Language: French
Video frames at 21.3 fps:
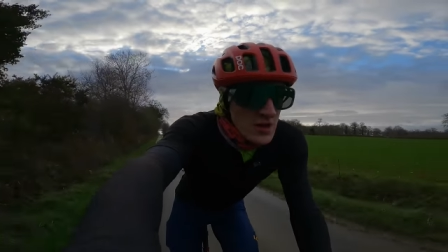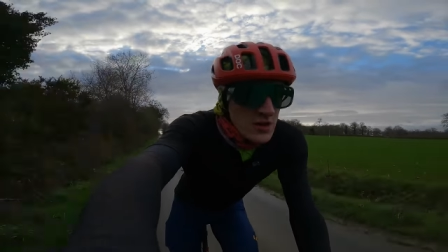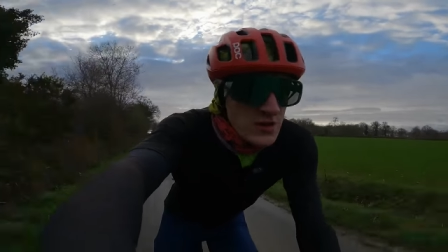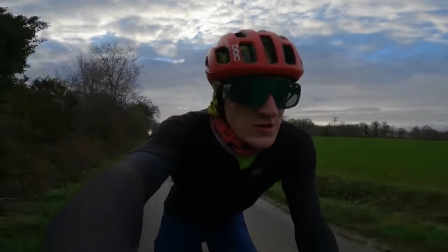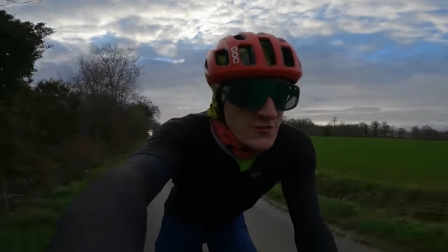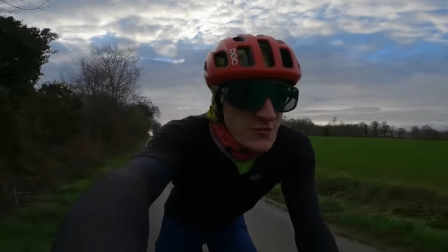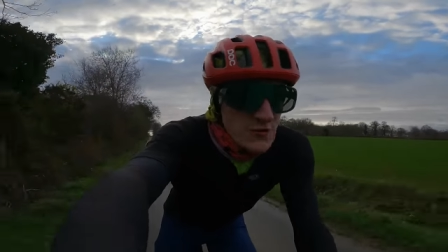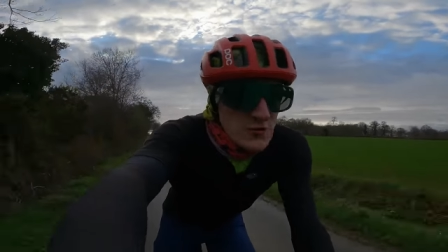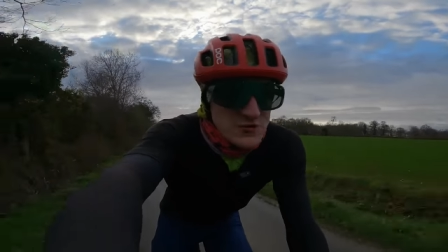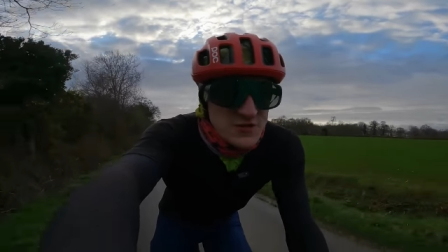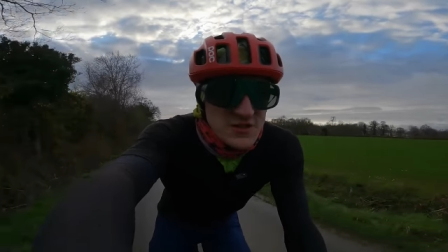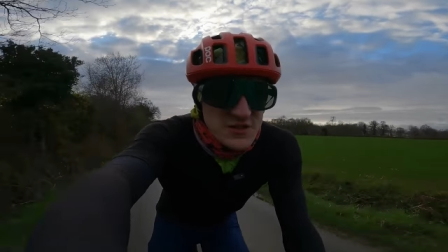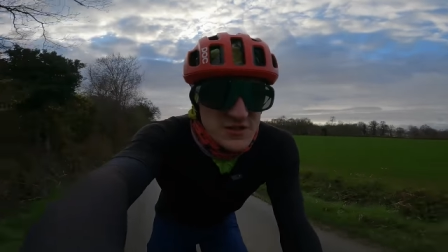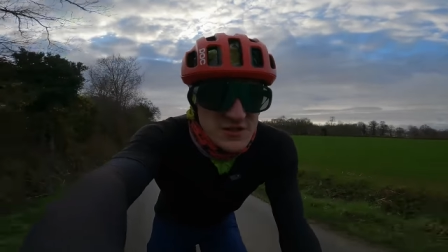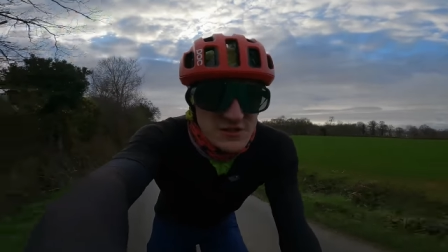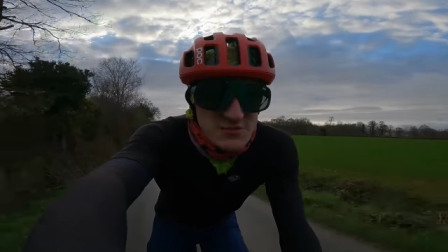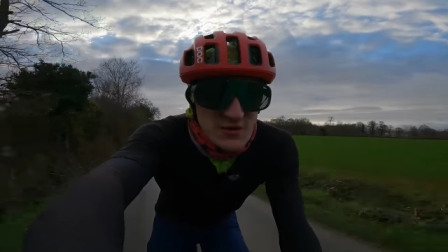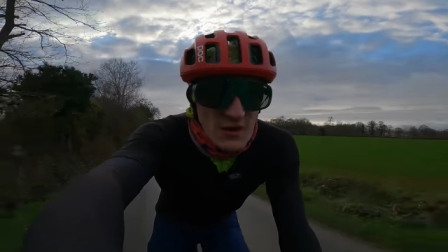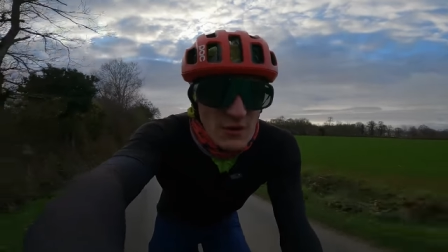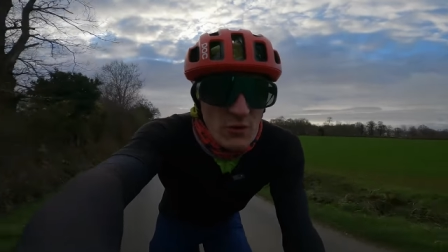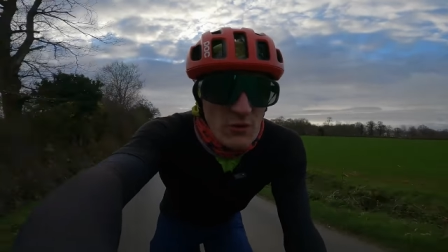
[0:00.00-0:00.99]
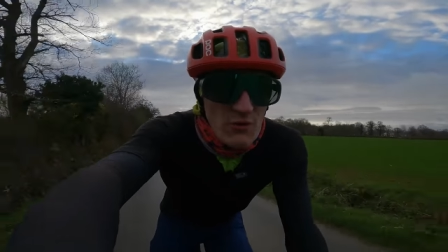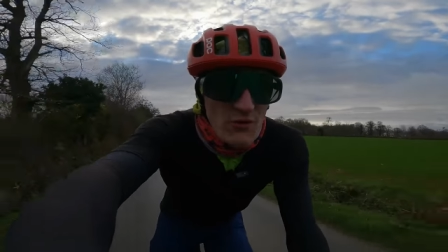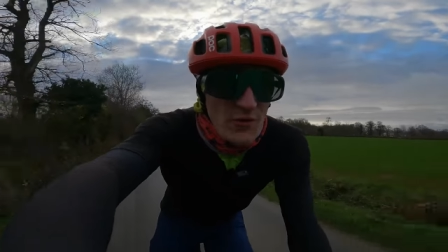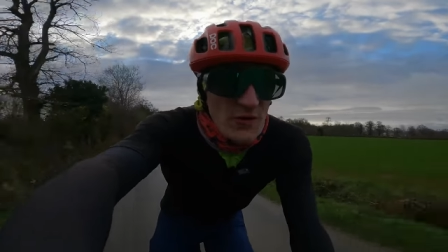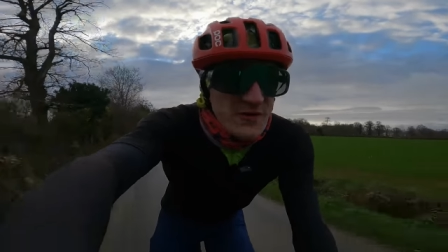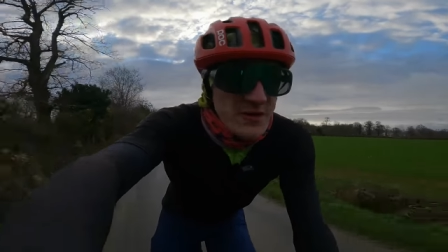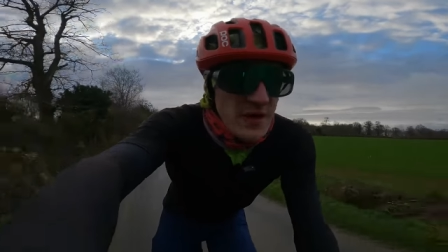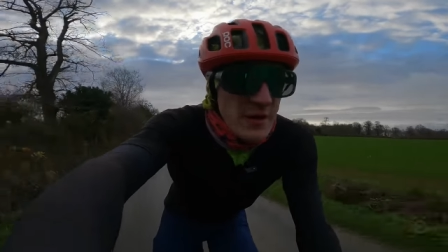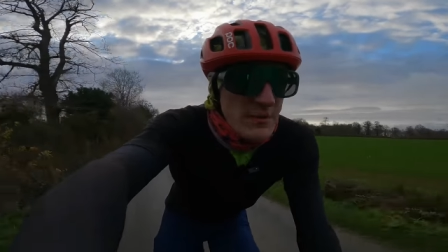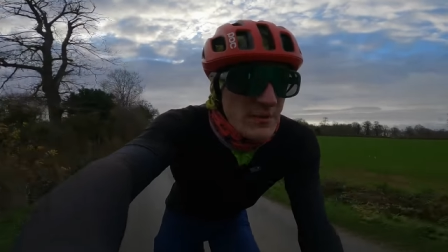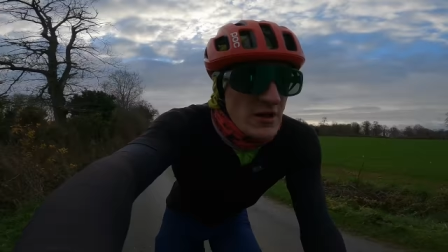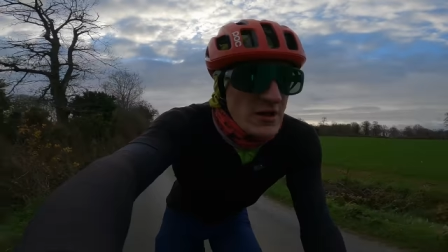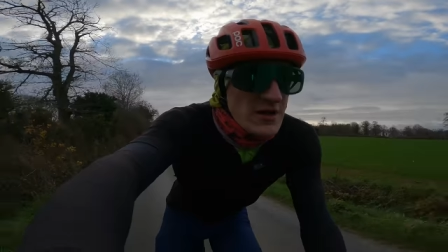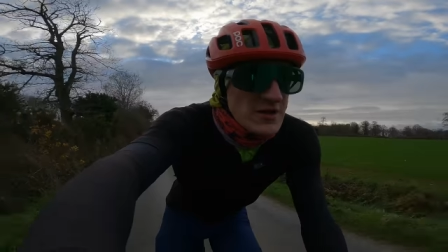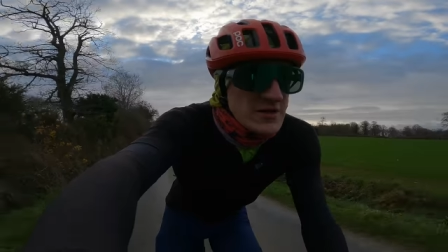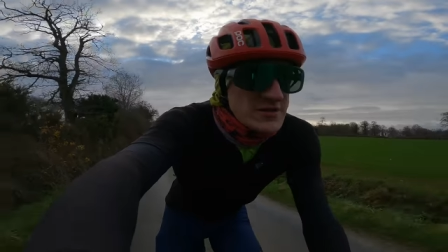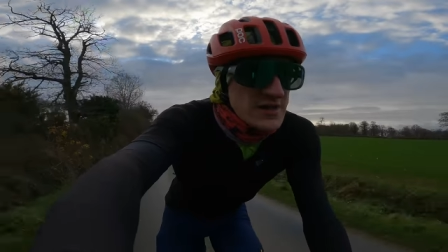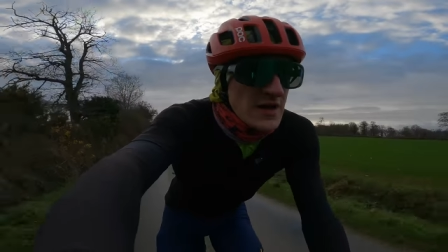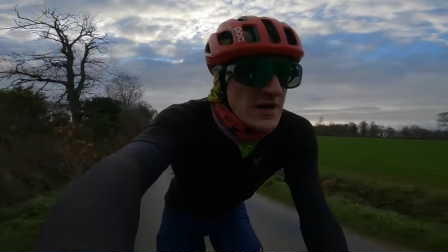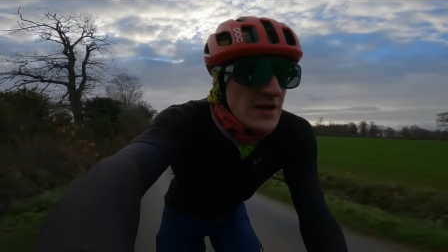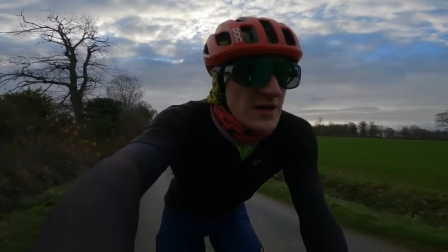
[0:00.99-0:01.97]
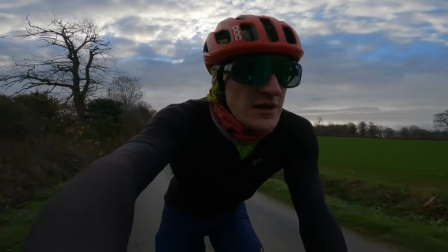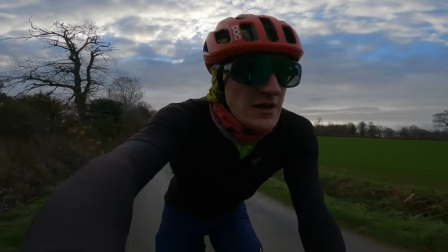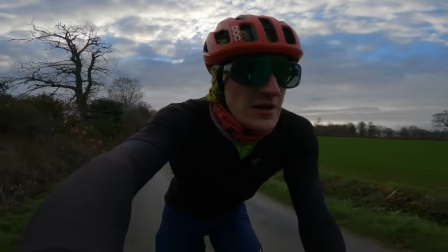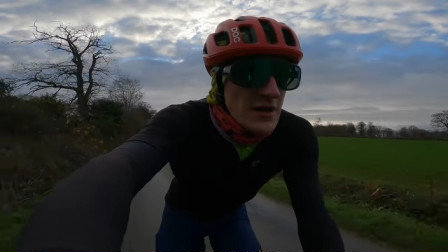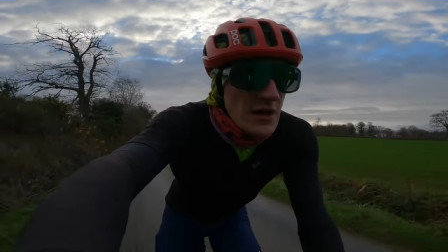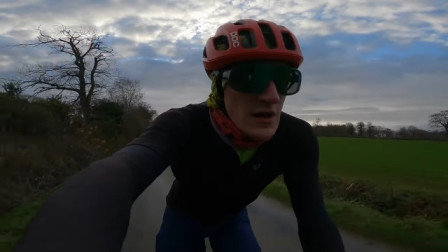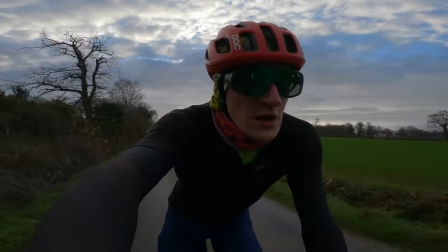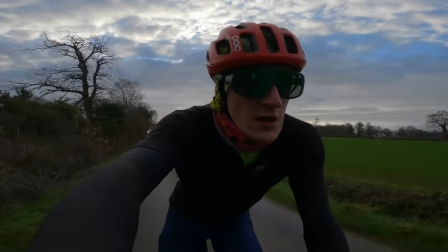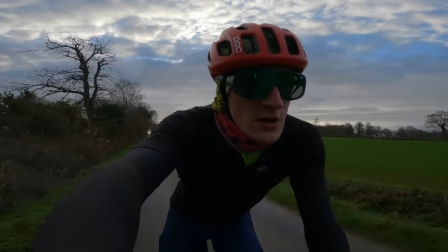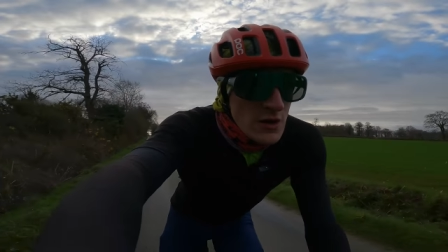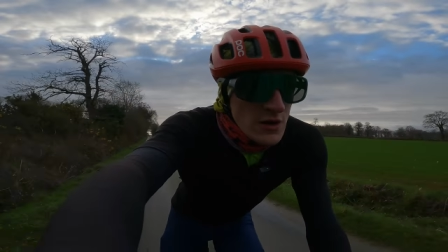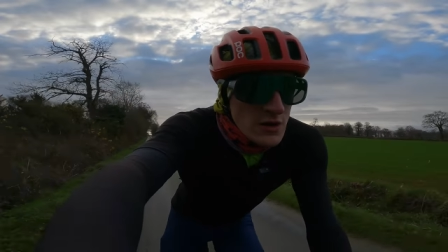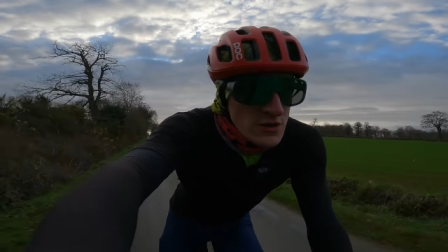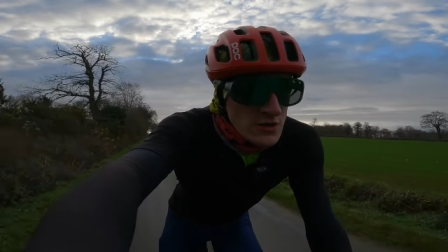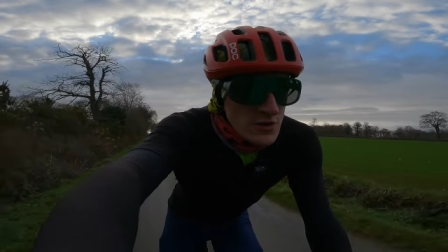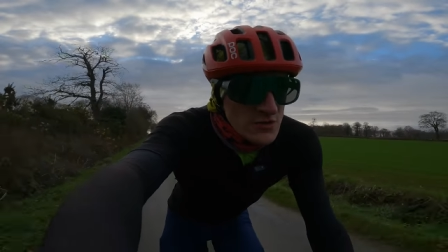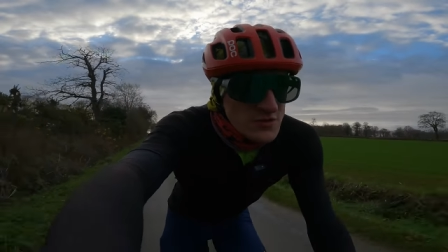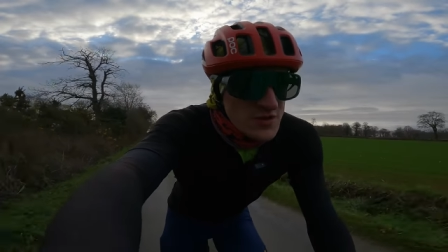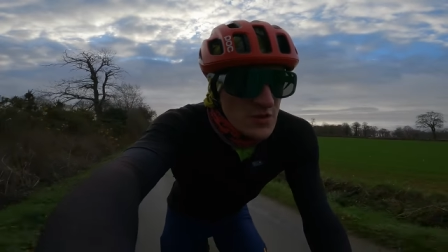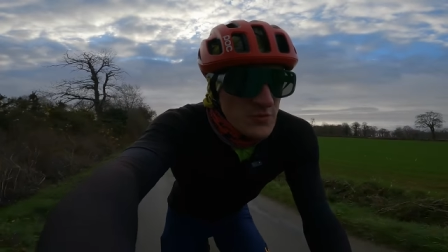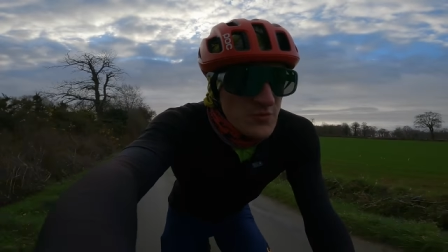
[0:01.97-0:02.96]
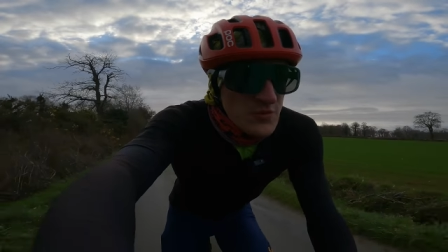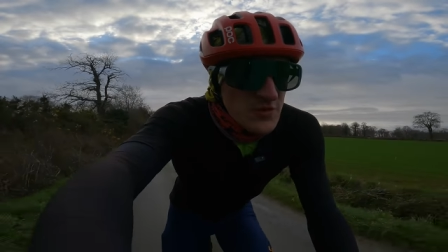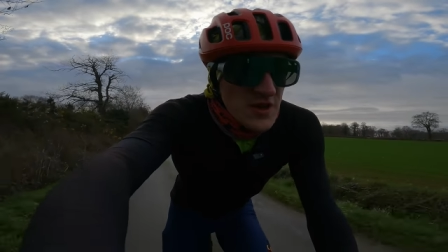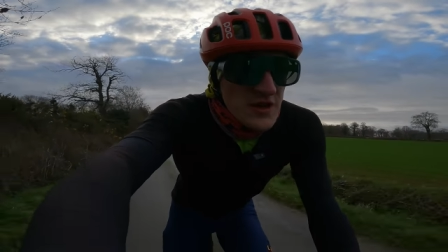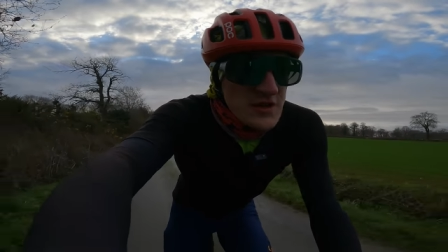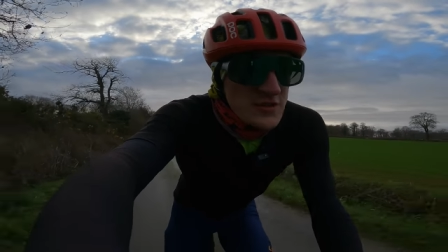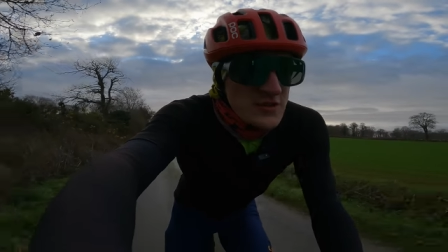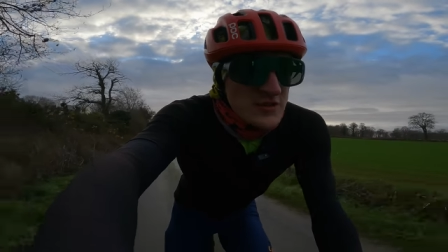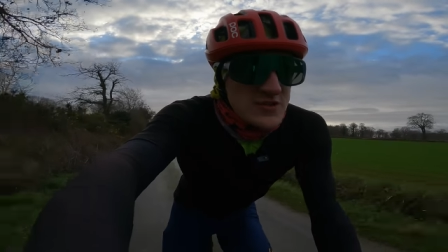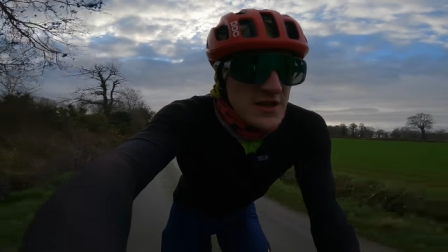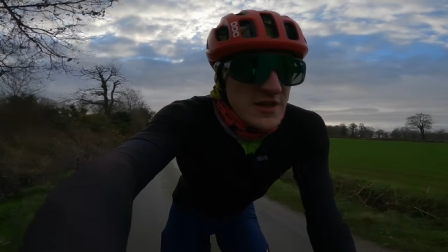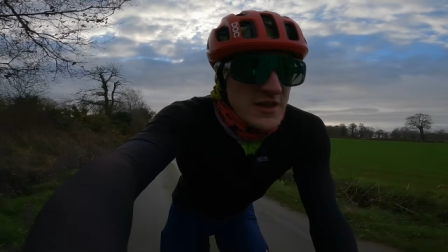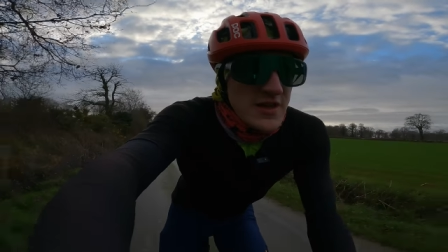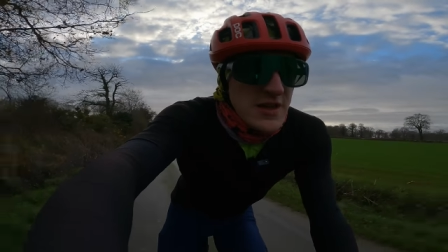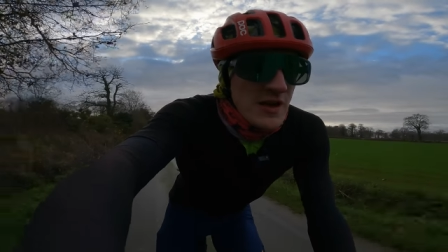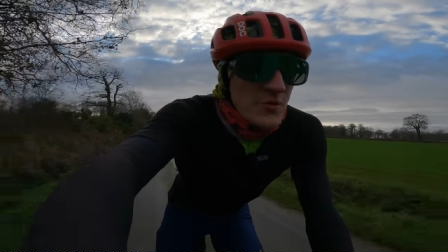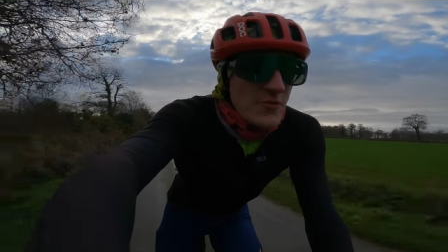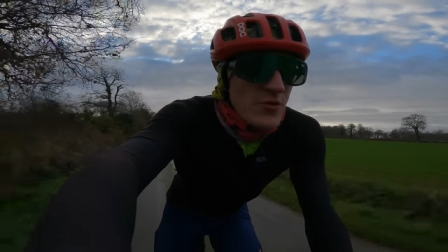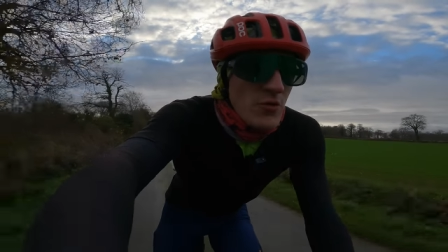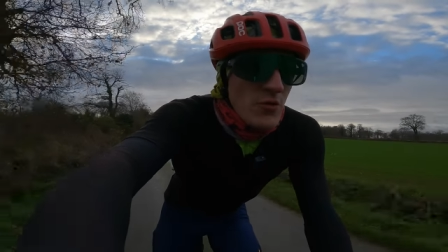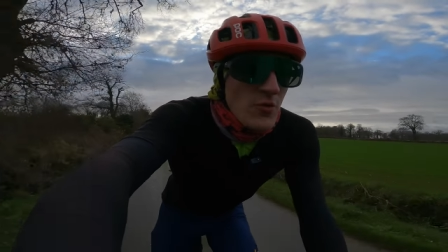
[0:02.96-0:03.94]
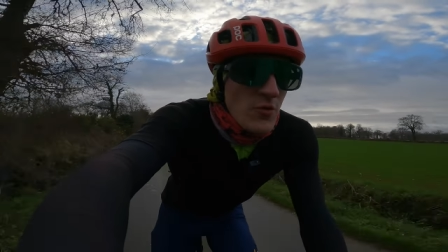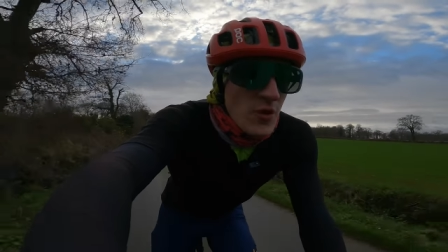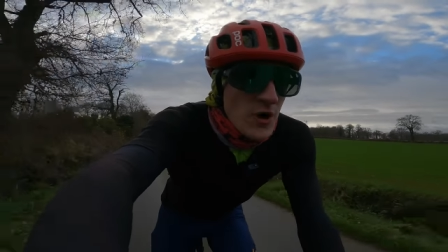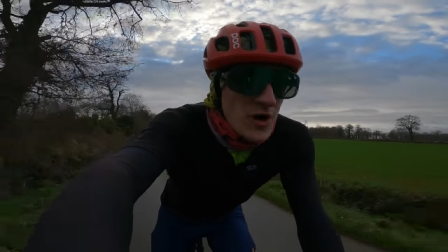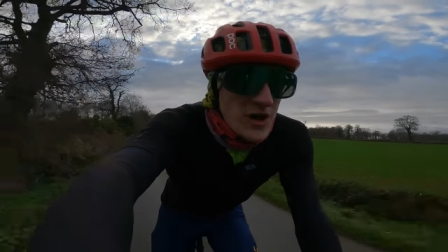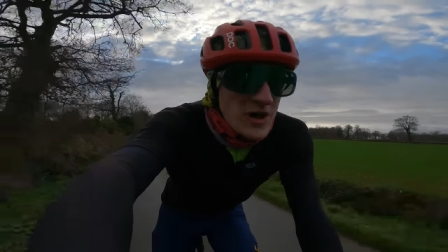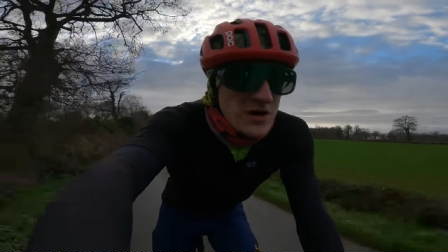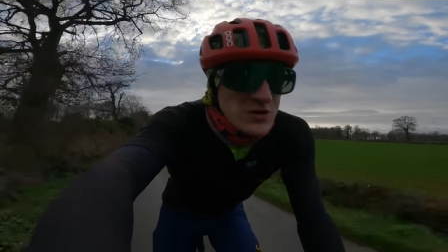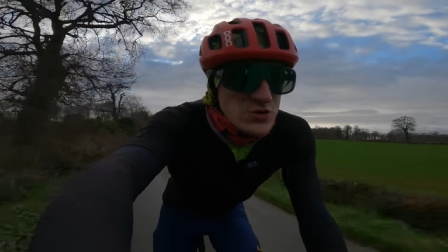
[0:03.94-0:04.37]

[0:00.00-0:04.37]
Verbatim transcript: Il faut aussi qu'il soit confortable. Ça, euh, c'est depuis quelques années hein, pour moi.